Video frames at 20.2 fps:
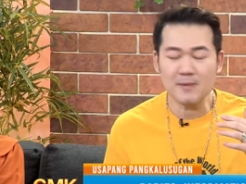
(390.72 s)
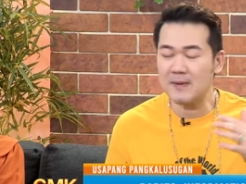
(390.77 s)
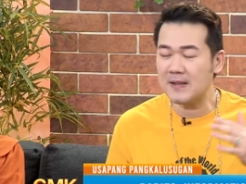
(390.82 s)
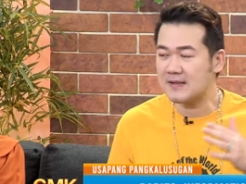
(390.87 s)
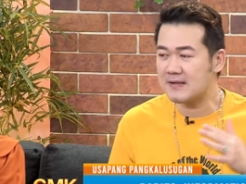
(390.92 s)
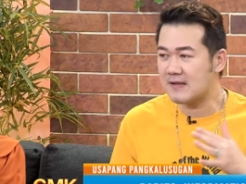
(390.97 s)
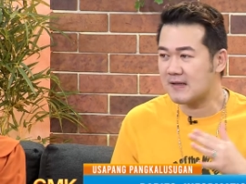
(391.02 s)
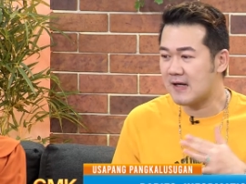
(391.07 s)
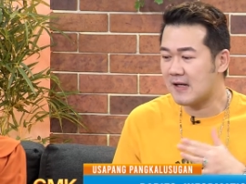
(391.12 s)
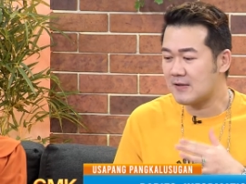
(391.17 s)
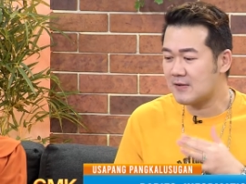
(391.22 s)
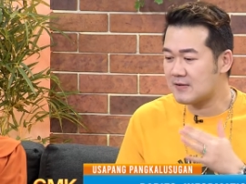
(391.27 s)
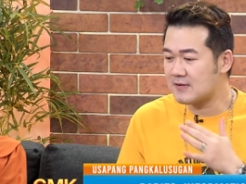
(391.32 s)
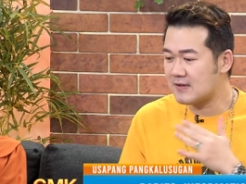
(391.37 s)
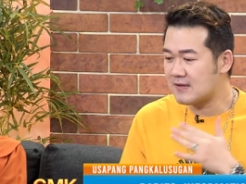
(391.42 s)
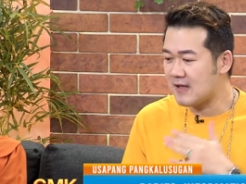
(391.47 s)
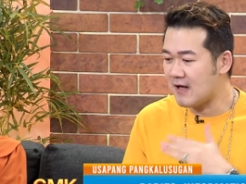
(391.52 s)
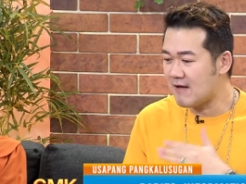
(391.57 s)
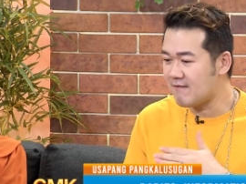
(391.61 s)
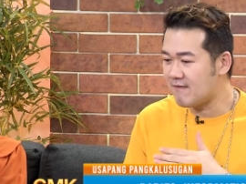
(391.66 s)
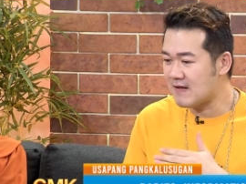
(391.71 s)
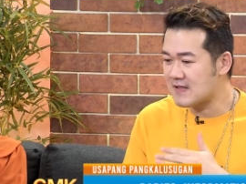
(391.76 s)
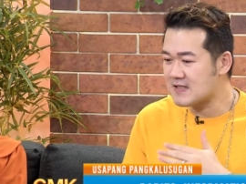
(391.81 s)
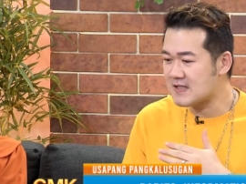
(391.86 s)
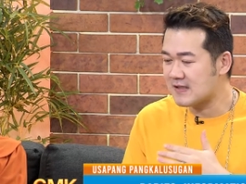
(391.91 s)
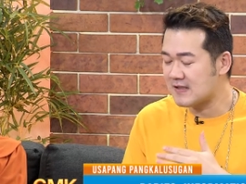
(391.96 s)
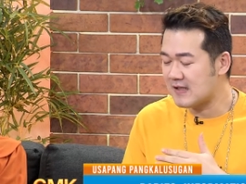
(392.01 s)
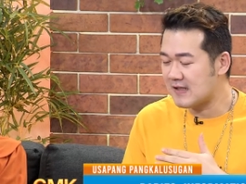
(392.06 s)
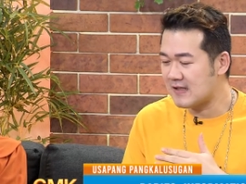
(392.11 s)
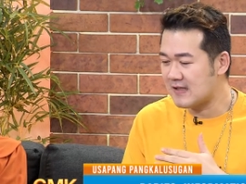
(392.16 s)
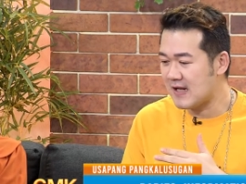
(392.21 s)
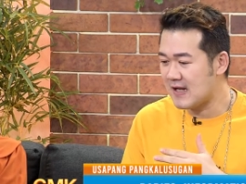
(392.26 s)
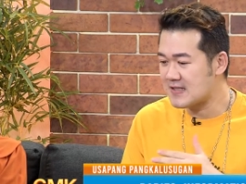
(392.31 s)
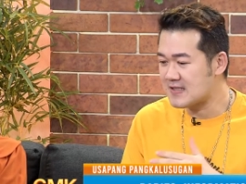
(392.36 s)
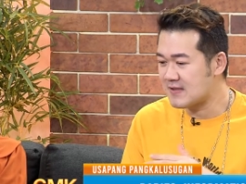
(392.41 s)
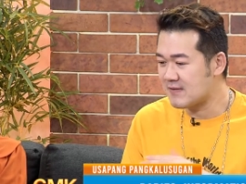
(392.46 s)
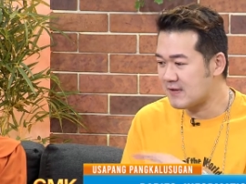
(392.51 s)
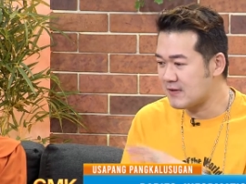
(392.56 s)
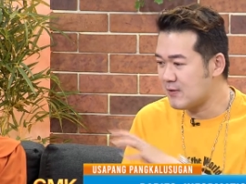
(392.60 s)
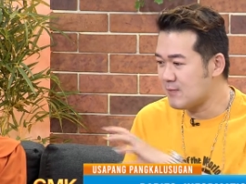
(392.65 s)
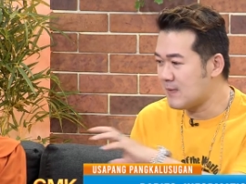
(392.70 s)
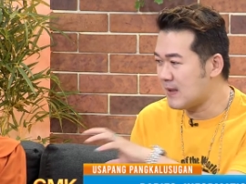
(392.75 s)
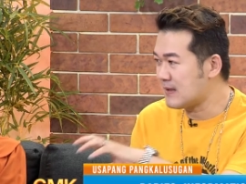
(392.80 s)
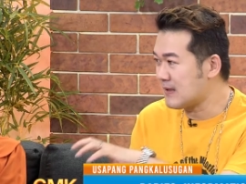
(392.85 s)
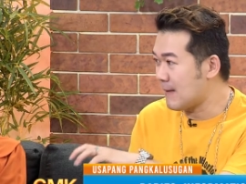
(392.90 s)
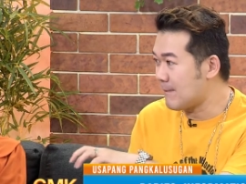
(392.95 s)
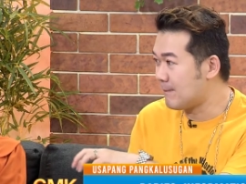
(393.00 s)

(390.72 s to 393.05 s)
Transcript: Ano ba yung Tagalog ng avals at na-lacerate?